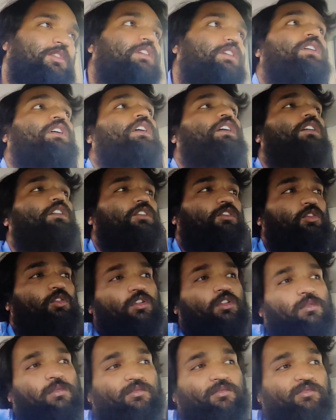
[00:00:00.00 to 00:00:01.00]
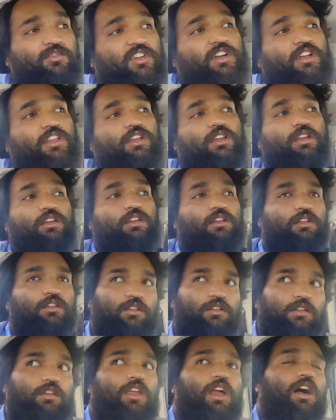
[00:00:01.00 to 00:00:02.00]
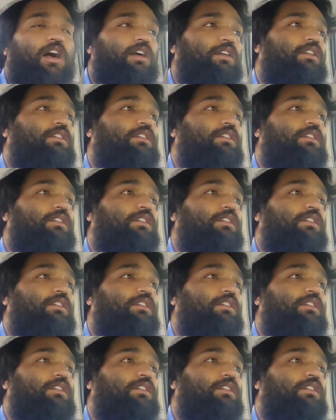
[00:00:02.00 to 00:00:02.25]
में सौ रुपये एम सी डी यहाँ